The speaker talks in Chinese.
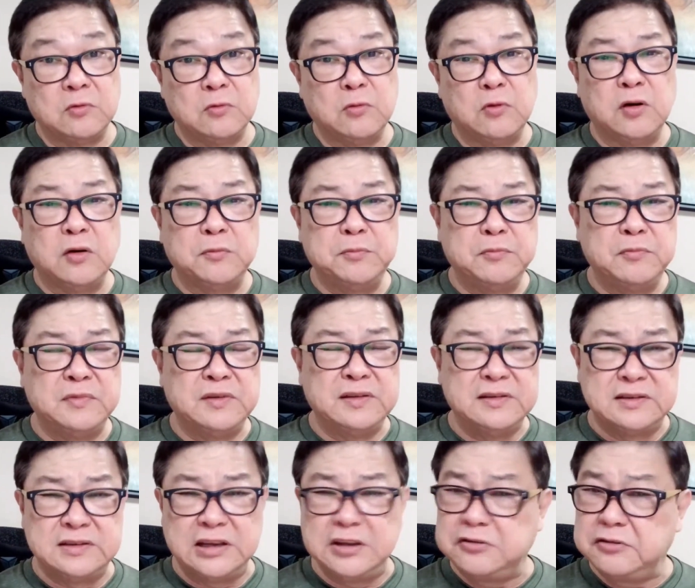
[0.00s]
我
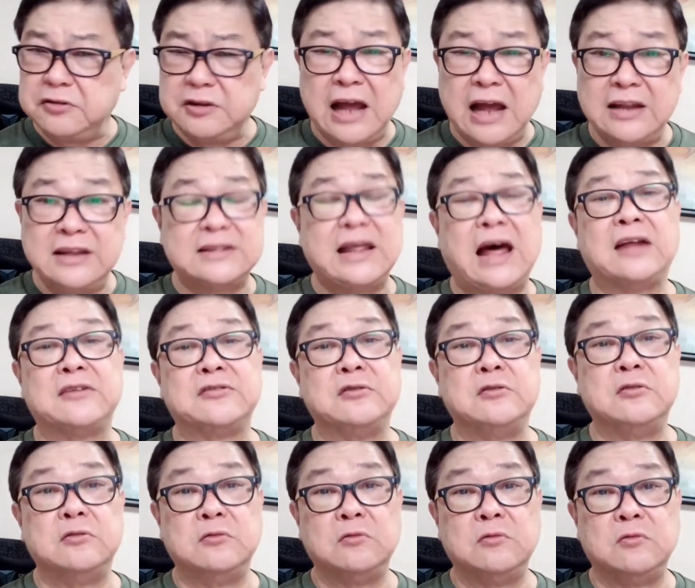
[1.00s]
情绪压力大的时
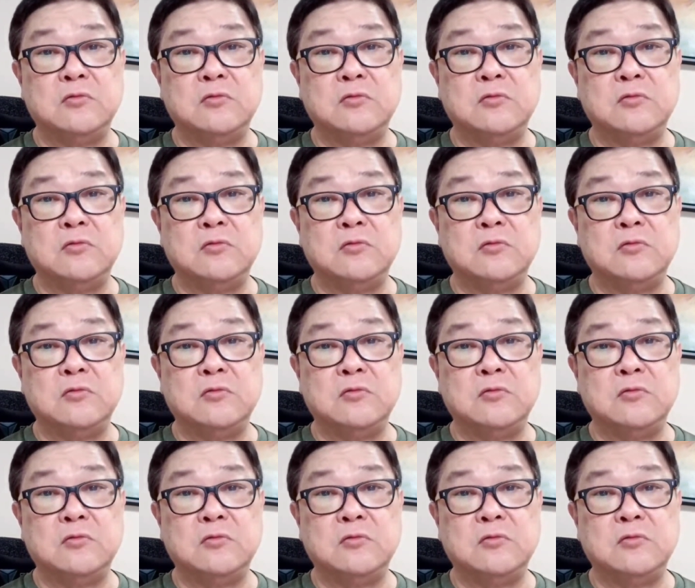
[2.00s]
候，